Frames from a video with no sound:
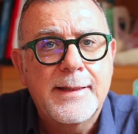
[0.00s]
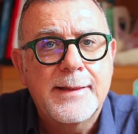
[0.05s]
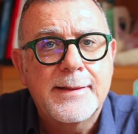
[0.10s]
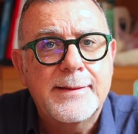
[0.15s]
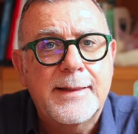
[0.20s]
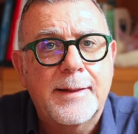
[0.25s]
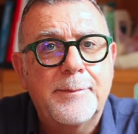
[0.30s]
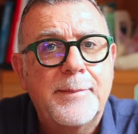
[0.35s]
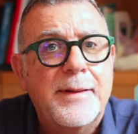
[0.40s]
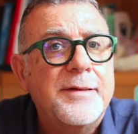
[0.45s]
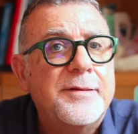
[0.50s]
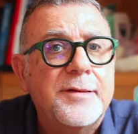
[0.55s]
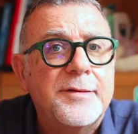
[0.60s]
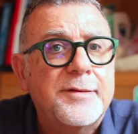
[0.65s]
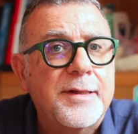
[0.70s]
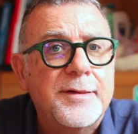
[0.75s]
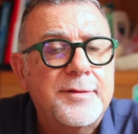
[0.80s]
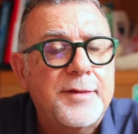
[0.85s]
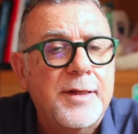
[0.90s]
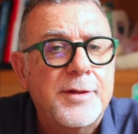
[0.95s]
da mesi
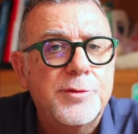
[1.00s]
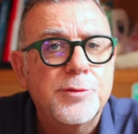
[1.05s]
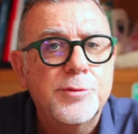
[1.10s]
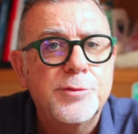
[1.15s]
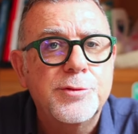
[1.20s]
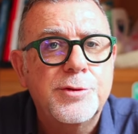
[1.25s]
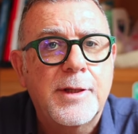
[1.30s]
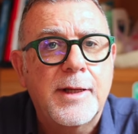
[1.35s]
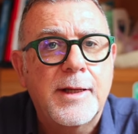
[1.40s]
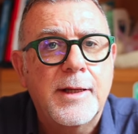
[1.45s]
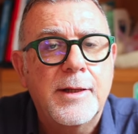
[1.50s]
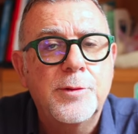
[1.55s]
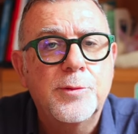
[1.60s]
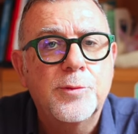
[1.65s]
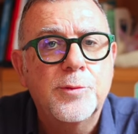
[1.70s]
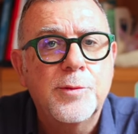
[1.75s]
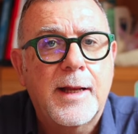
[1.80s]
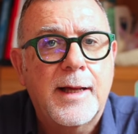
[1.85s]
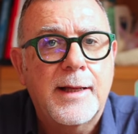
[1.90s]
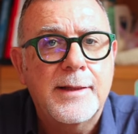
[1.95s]
senza aggiungere
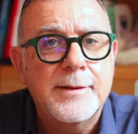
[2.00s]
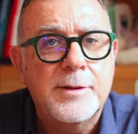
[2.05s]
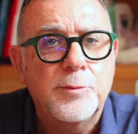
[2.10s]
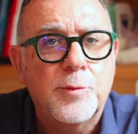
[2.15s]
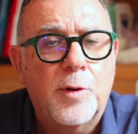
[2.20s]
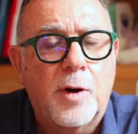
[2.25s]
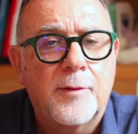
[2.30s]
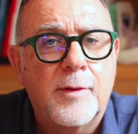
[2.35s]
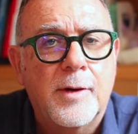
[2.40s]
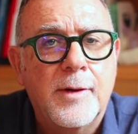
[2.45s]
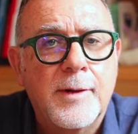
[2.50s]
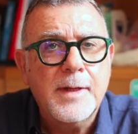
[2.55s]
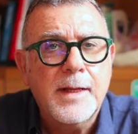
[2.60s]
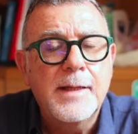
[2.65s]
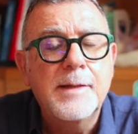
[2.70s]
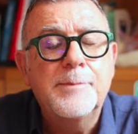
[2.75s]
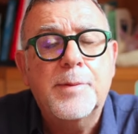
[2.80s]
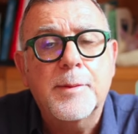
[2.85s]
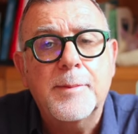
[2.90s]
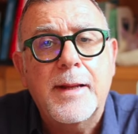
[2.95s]
nulla di nuovo.
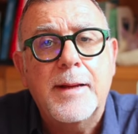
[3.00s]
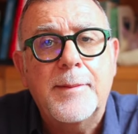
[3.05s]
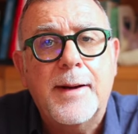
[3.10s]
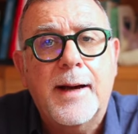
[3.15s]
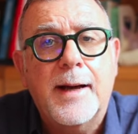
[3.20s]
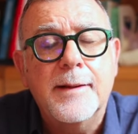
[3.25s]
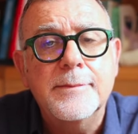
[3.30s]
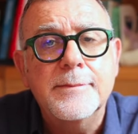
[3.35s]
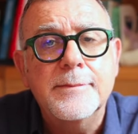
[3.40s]
Il problema